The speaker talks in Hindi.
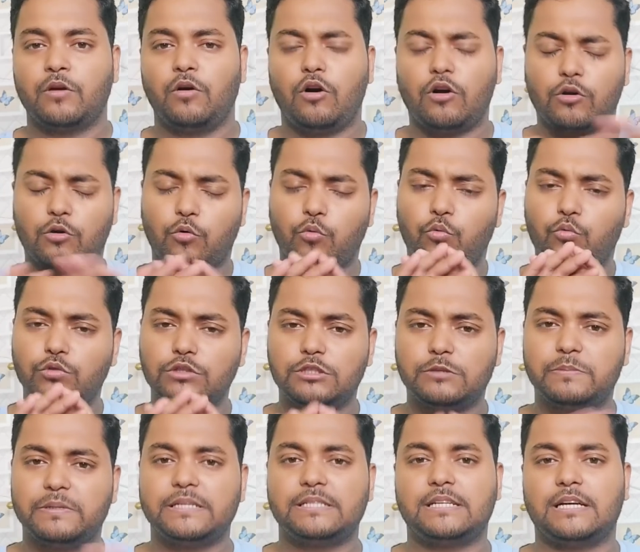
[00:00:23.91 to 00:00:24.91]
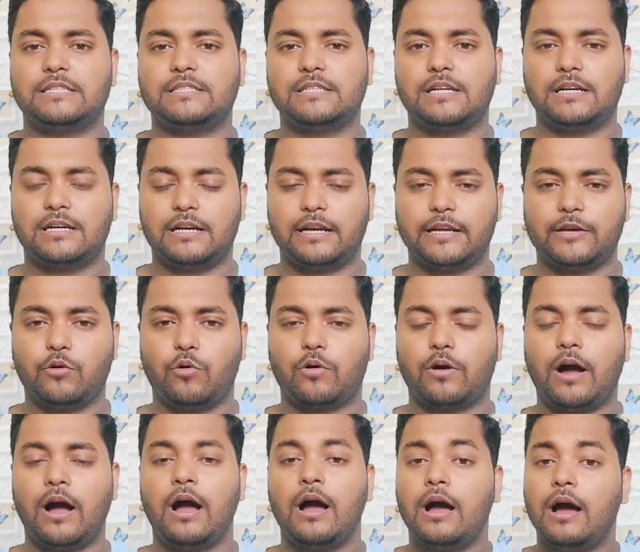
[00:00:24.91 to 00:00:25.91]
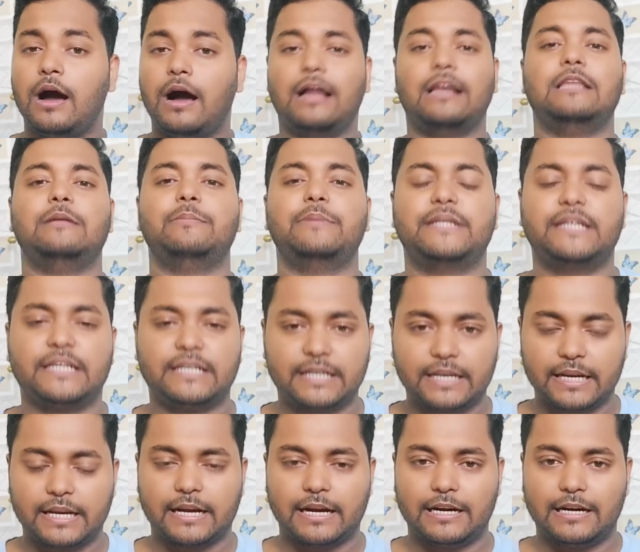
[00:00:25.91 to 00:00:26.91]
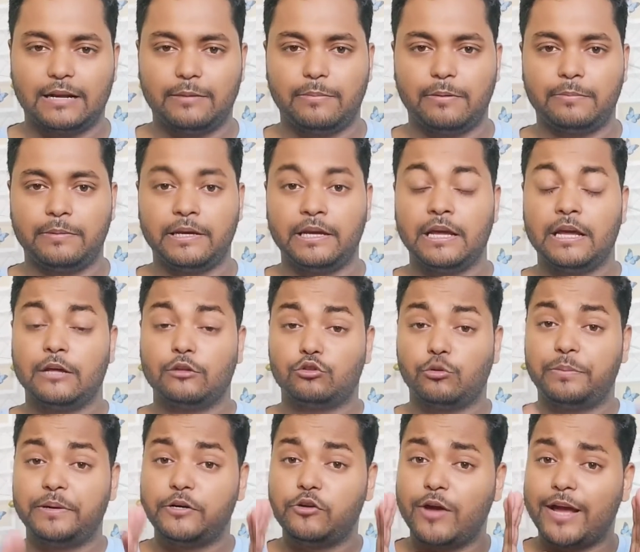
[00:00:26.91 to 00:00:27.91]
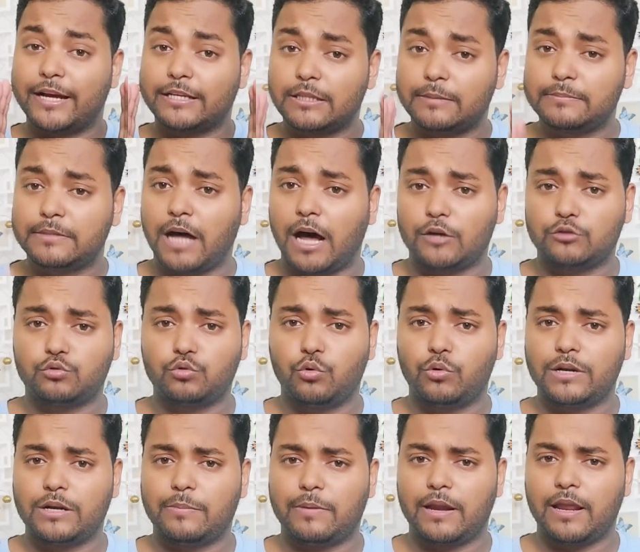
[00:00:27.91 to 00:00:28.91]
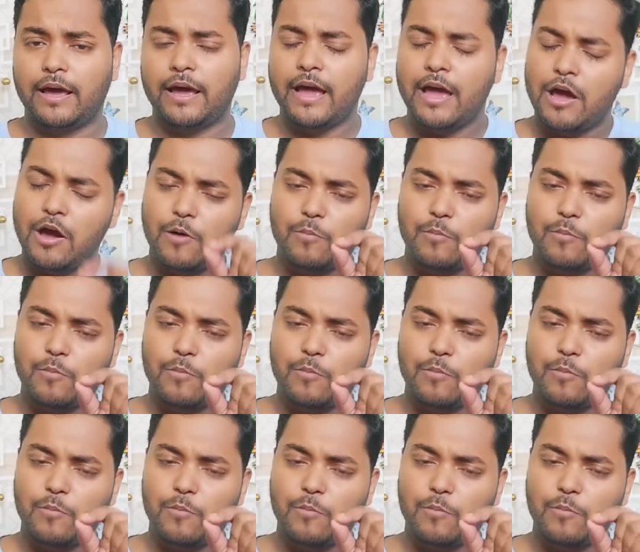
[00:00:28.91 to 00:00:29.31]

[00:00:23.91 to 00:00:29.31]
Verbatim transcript: और कुछ भी झंझट नहीं होगा अनलिमिटेड ट्रिक करने पे भी तो वीडियो एकदम धांसू होने वाला है